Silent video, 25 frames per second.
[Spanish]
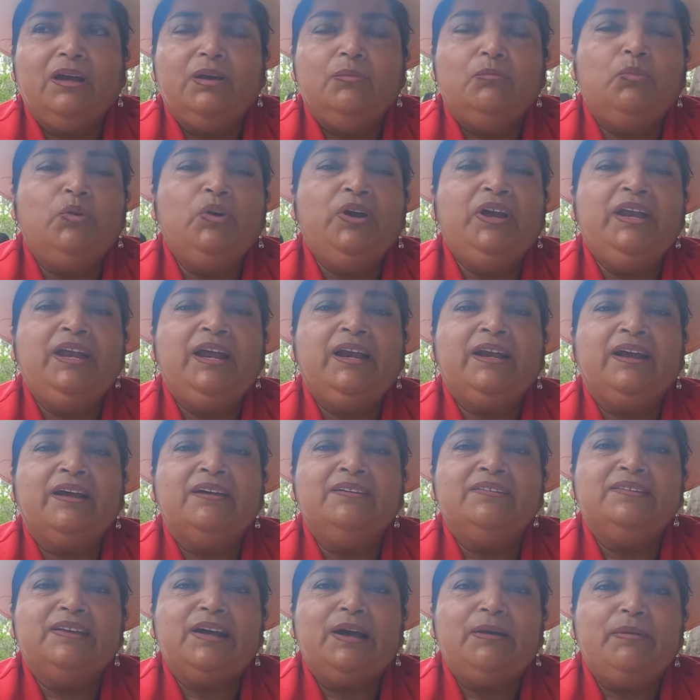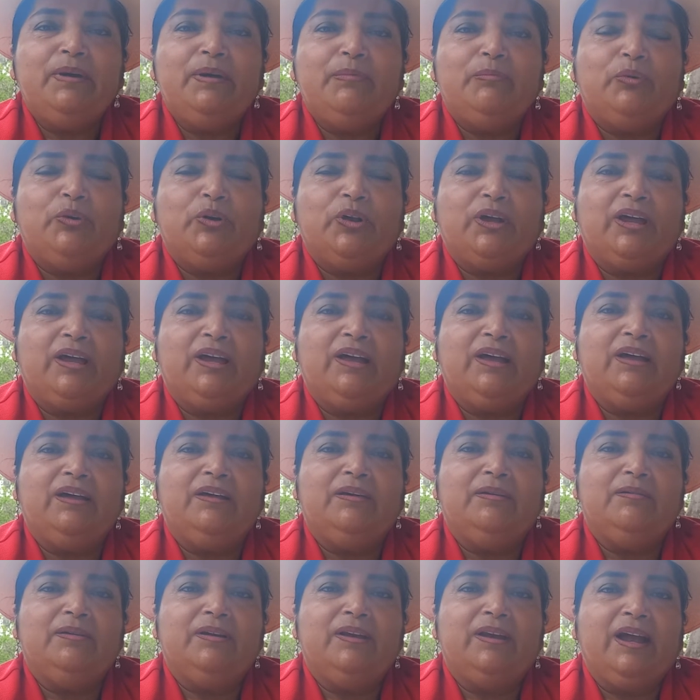muy inalcanzable
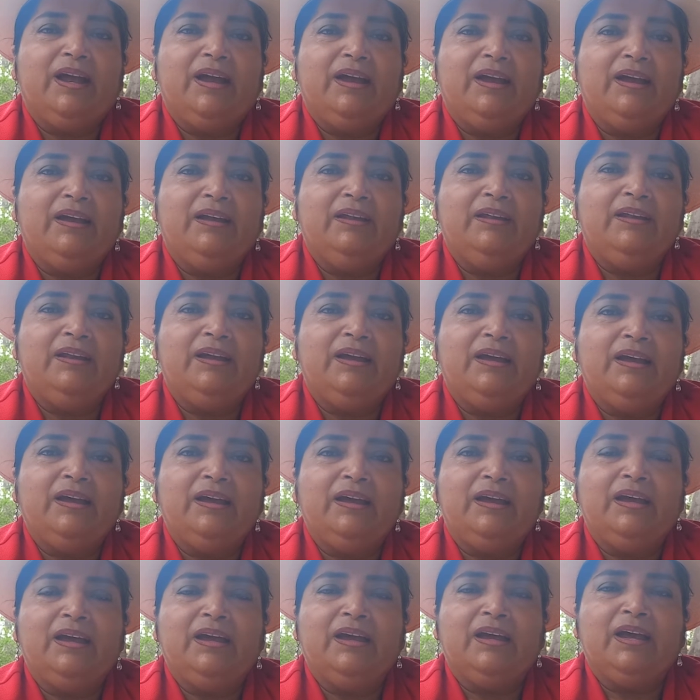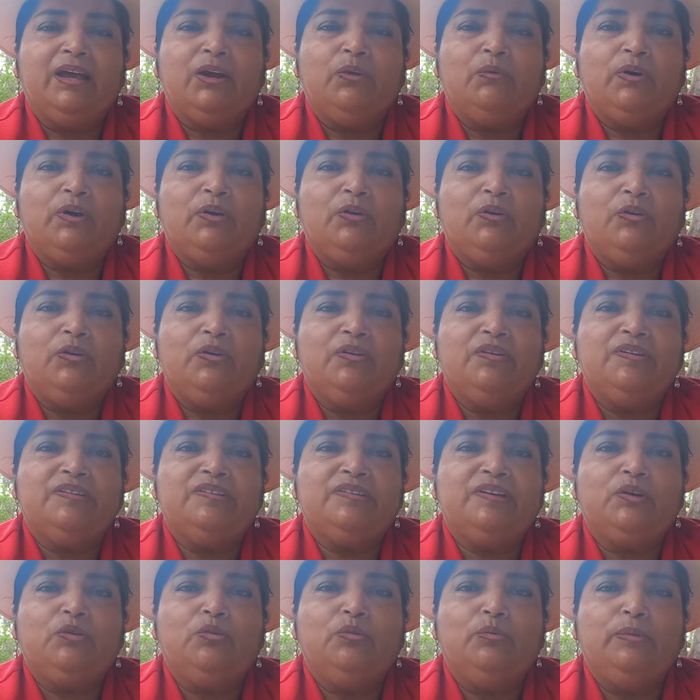porque la gente en Ecuador
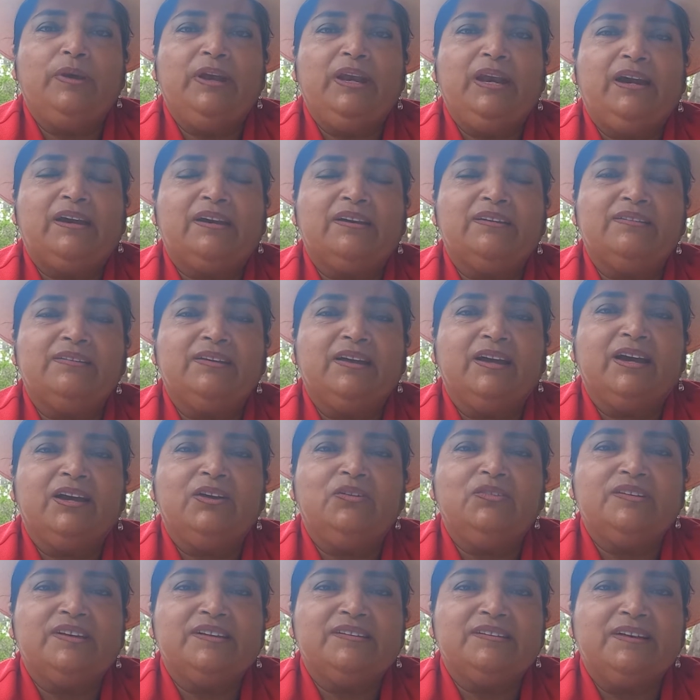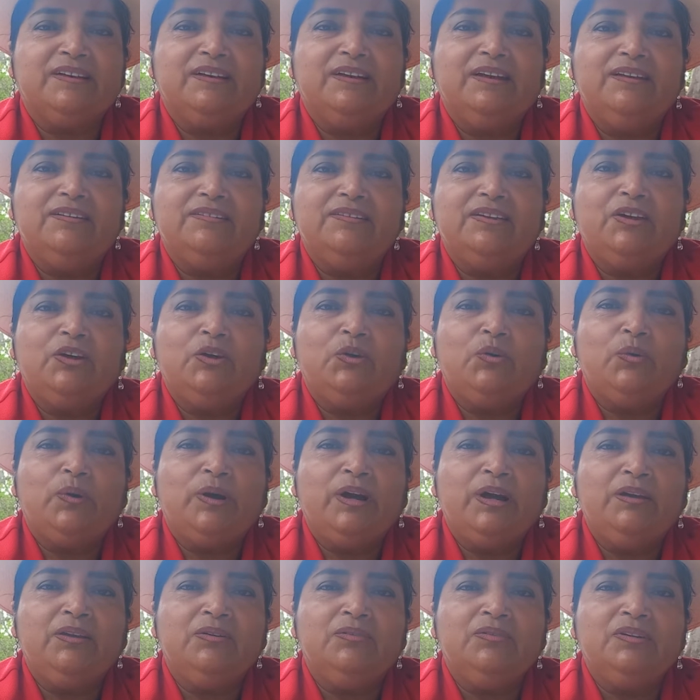se jubila recién a los 65
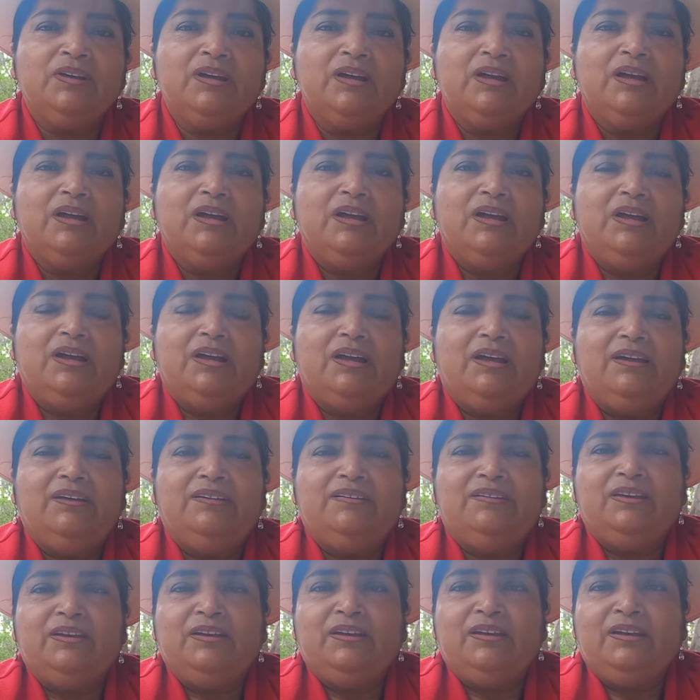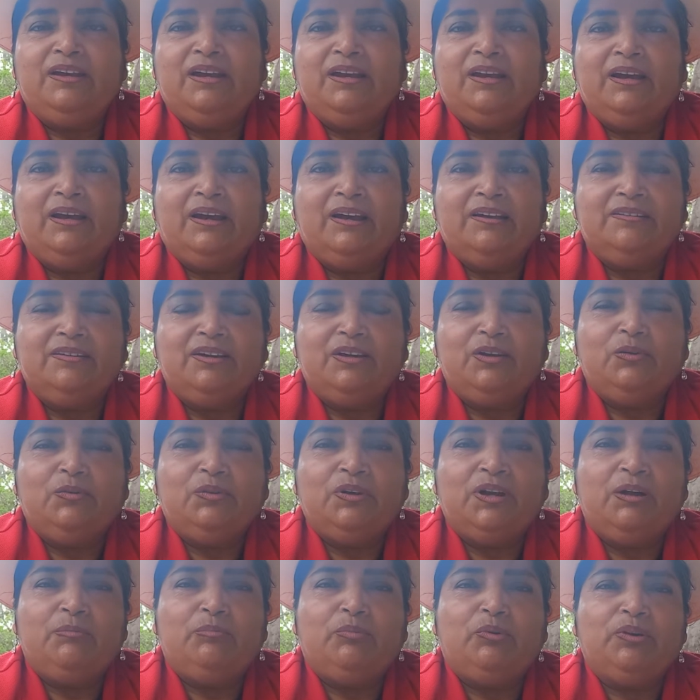años y si tiene que hacer
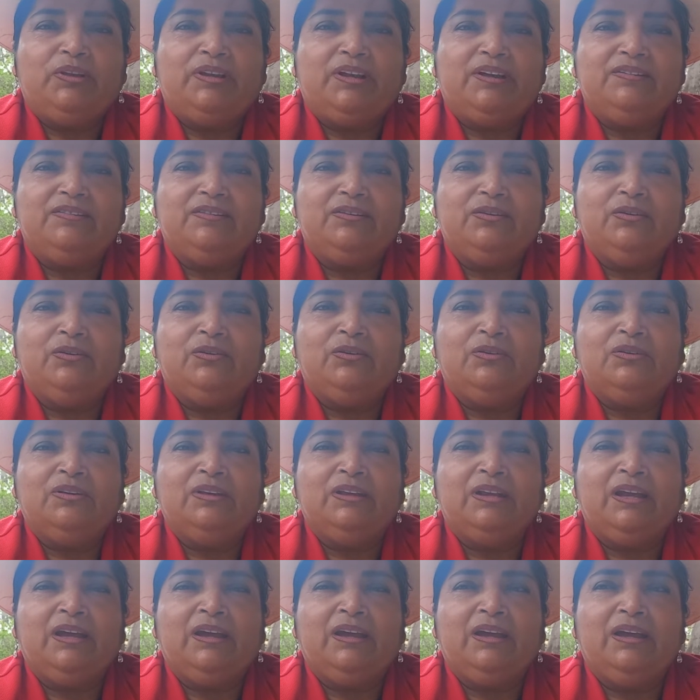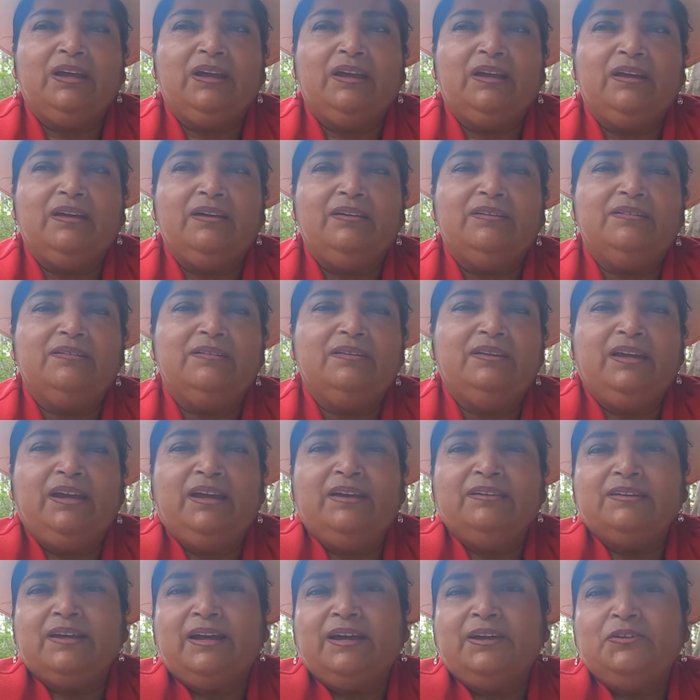una aportación de
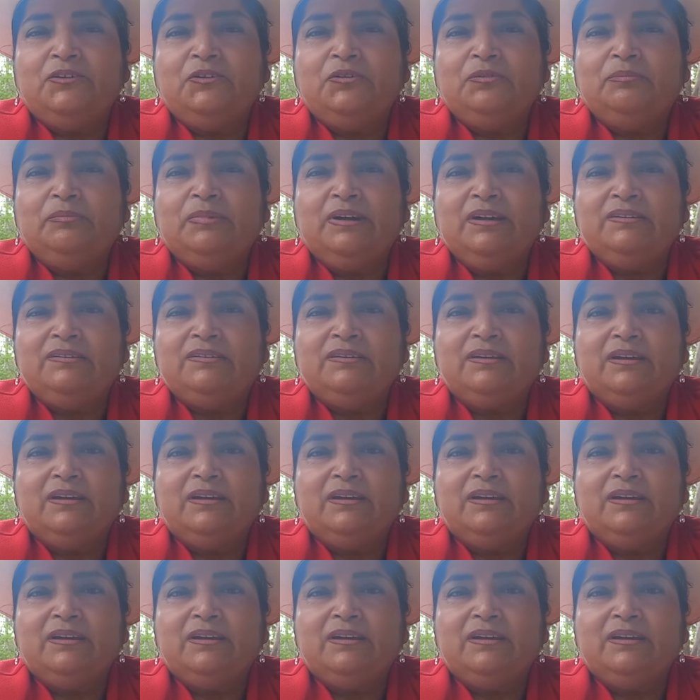10 años más,